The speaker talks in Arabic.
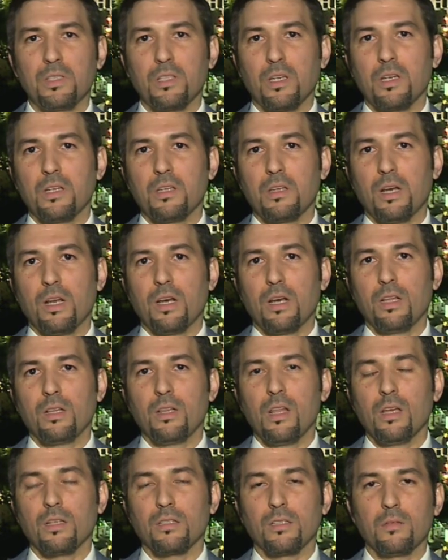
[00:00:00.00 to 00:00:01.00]
يتغير على
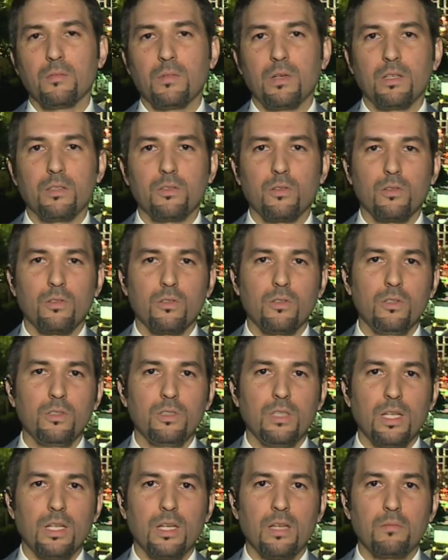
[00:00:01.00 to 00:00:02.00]
الإطلاق كما
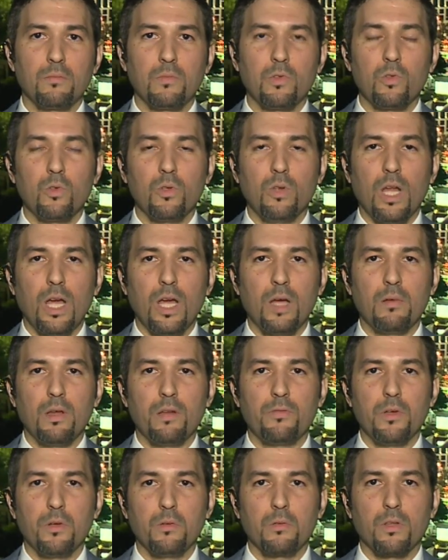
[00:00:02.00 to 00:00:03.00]
قلت أنا منذ العام
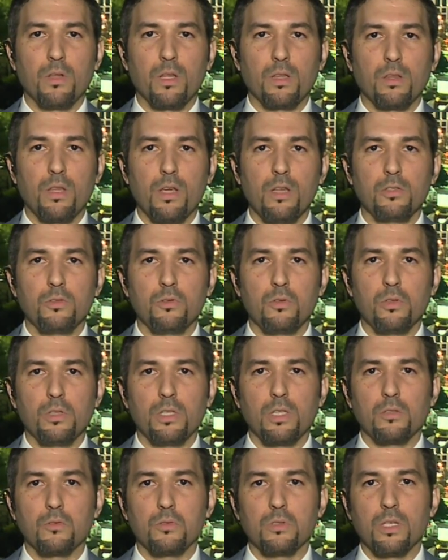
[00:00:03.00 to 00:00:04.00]
2013
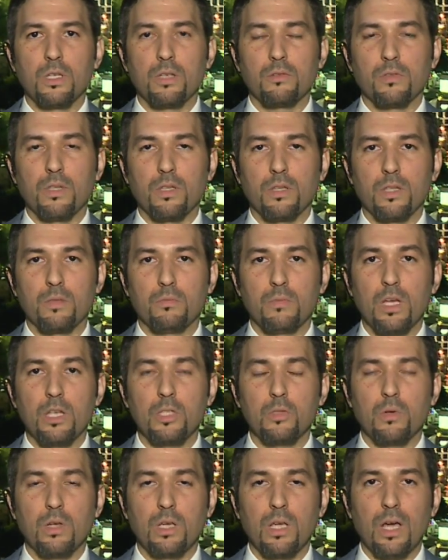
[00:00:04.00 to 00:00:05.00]
تركيا تصنف تنظيم
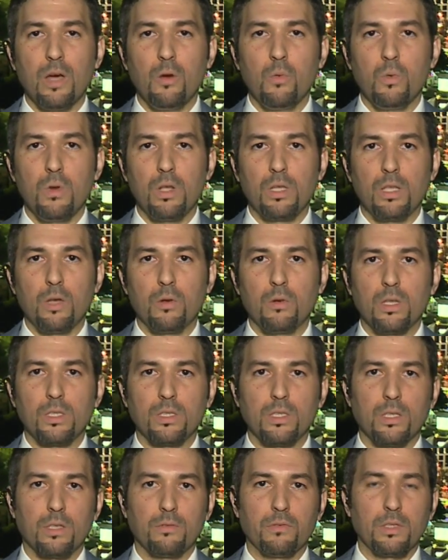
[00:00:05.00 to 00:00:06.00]
داعش وهي أول دولة
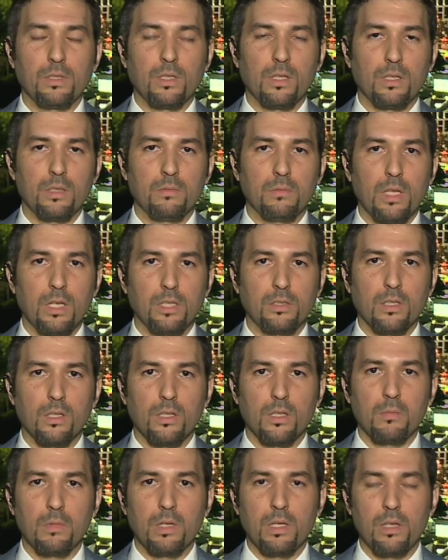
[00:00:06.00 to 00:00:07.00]
صنفت تنظيم داعش
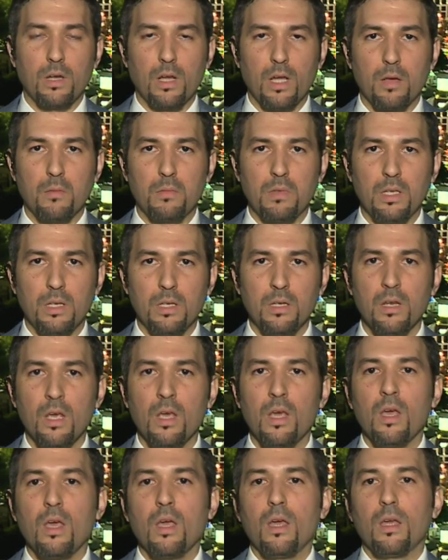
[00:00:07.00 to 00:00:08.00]
تنظيما إرهابيا
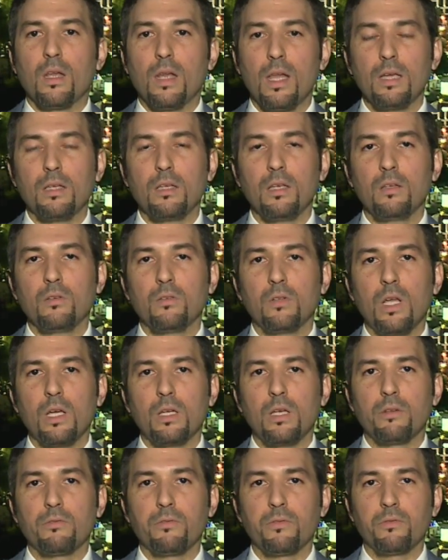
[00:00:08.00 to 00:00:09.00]
لكن
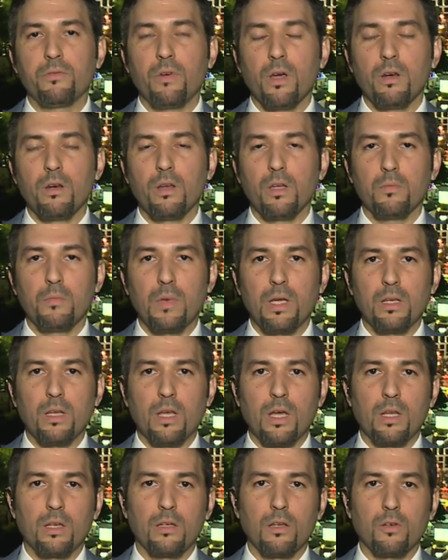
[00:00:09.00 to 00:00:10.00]
هناك فرق بين
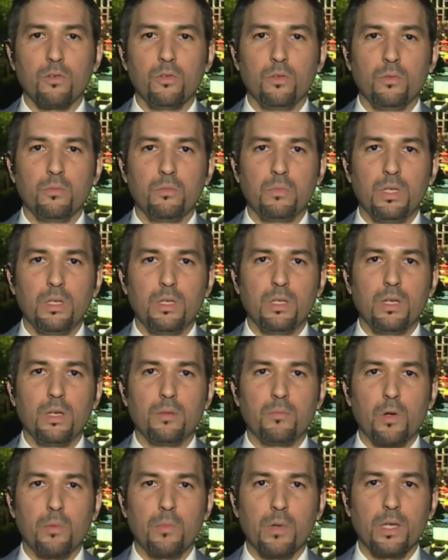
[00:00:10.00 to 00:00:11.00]
أن نقوم
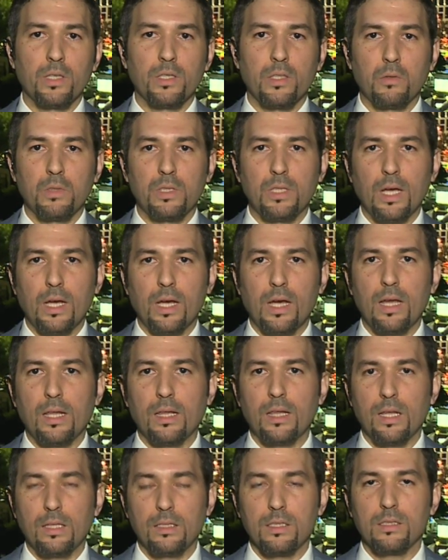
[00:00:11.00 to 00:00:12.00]
ببروباغندا
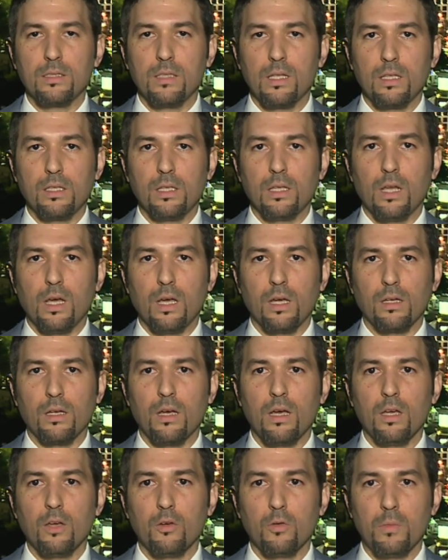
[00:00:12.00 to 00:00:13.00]
وادعاءات لا تستند إلى
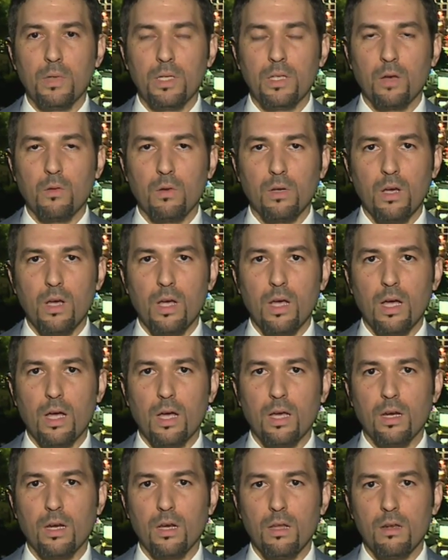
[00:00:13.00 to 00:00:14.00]
حقائق وبين الوقائع
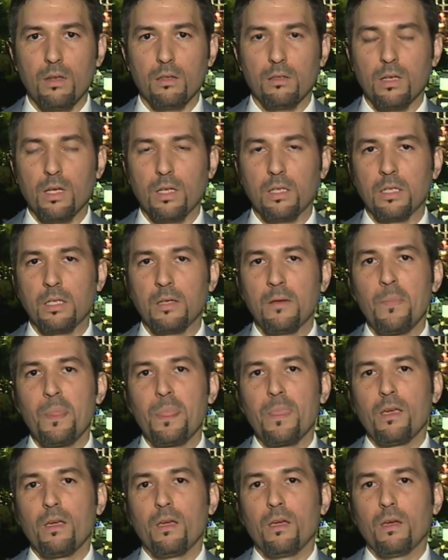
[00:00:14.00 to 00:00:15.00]
على الأرض يعني
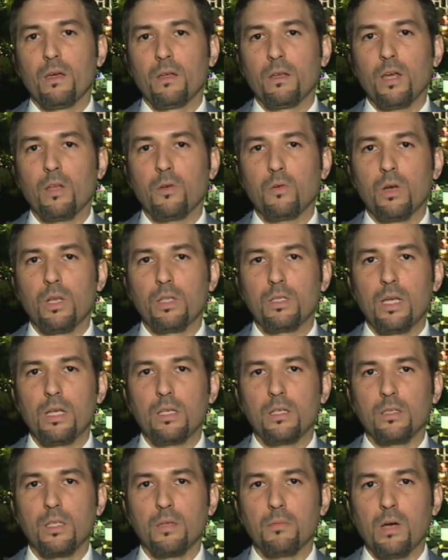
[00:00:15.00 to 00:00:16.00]
آه، نحن
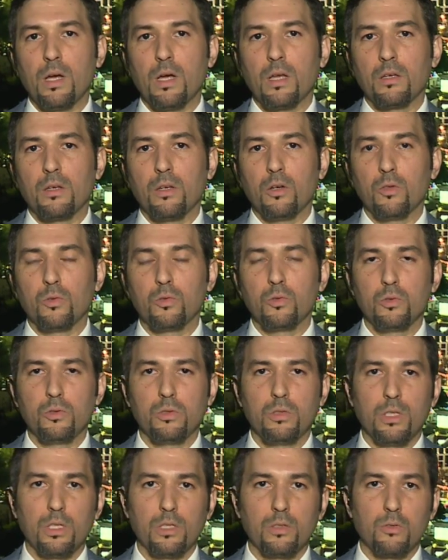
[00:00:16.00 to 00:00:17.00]
لدينا طبعا
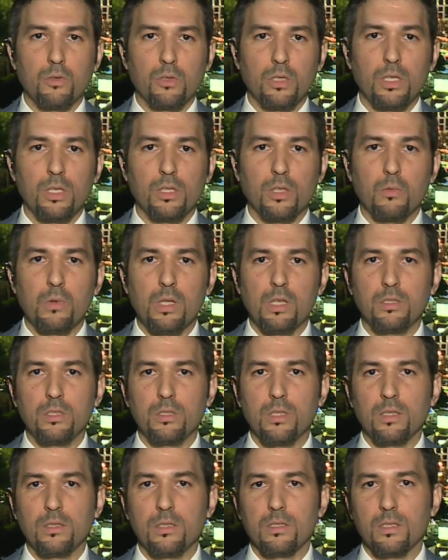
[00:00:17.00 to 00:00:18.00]
حدود تركيا طويلة
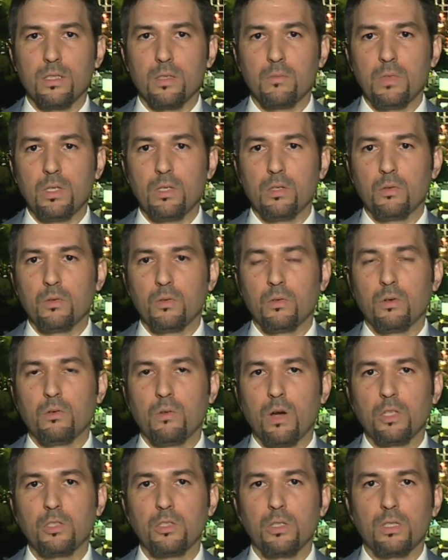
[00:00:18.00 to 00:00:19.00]
جدا
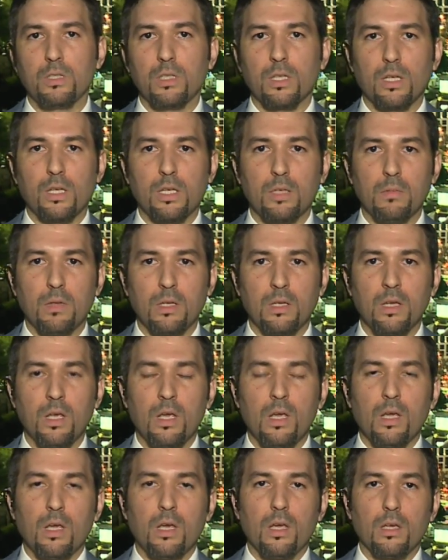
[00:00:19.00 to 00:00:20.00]
910 تقريبا
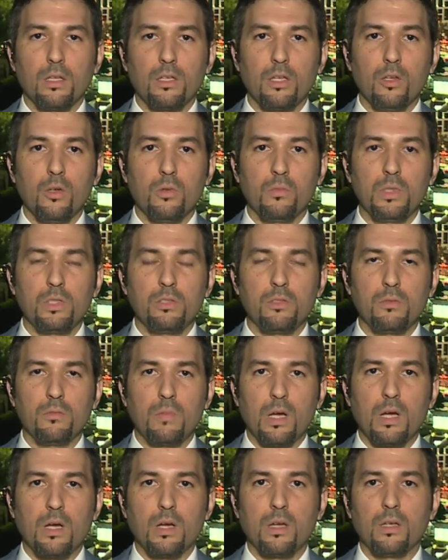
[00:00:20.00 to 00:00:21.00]
آه، كيلو
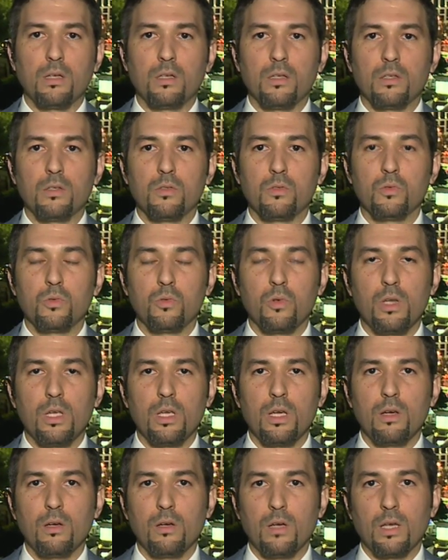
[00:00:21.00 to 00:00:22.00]
مع آه،
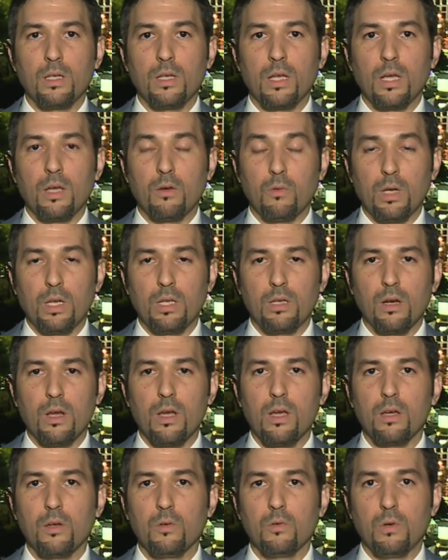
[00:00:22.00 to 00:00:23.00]
سوريا
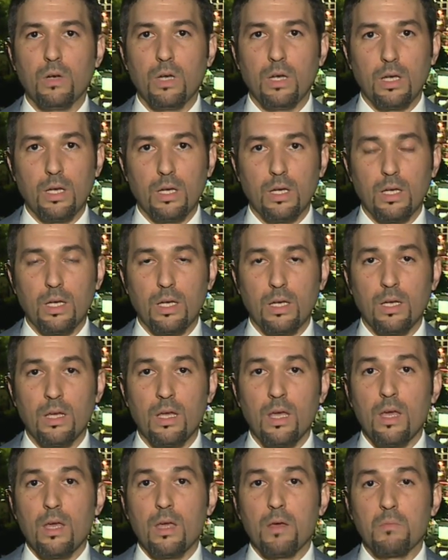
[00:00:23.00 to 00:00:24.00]
والعراق
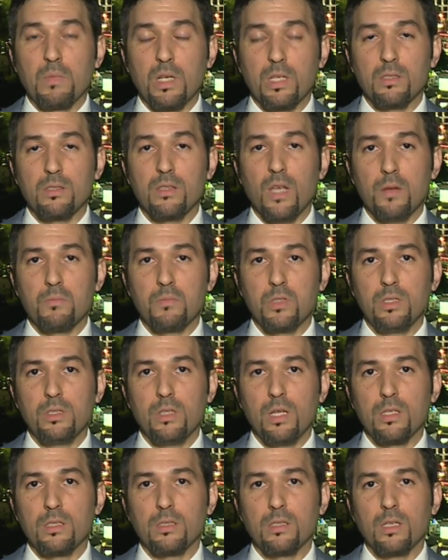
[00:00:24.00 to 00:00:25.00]
ومن الصعب
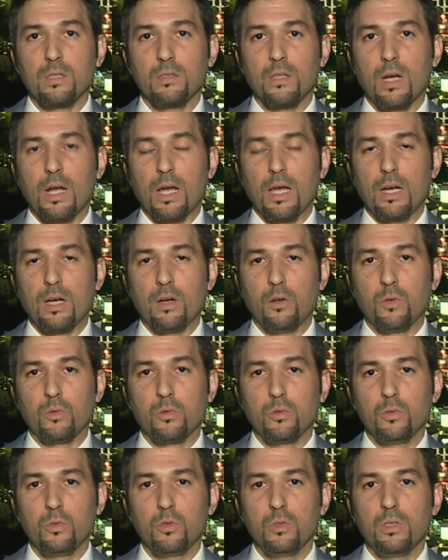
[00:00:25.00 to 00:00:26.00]
جدا السيطرة على
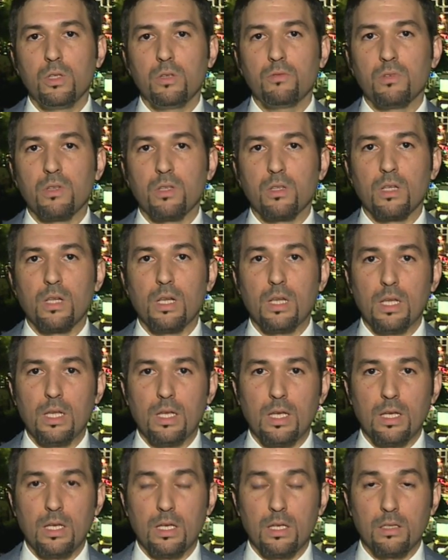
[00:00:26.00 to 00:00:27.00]
الحدود في
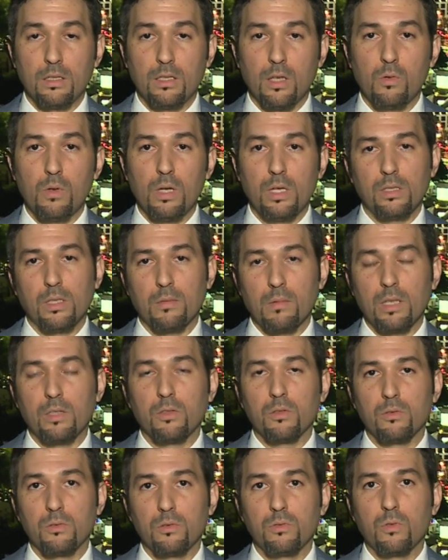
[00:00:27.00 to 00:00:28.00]
ظل دولة
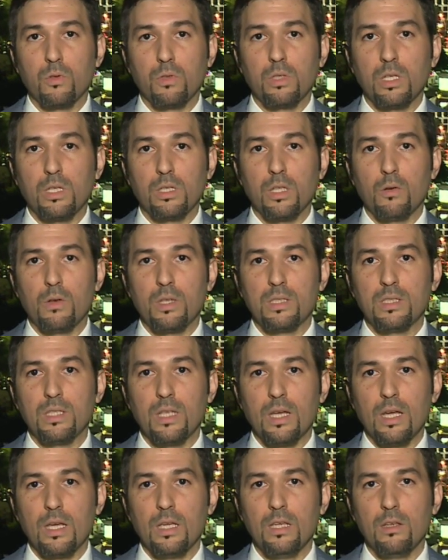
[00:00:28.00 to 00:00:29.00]
طبعا تركيا دولة
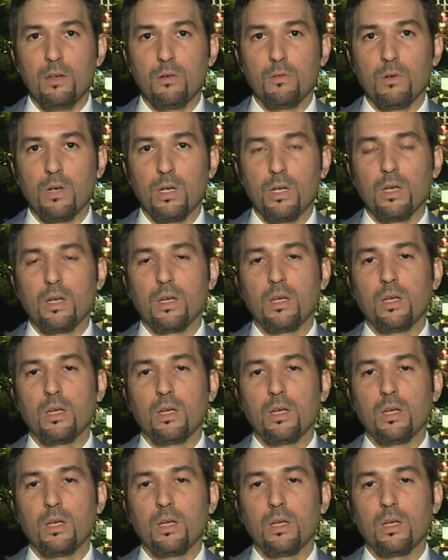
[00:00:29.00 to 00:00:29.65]
سياحية و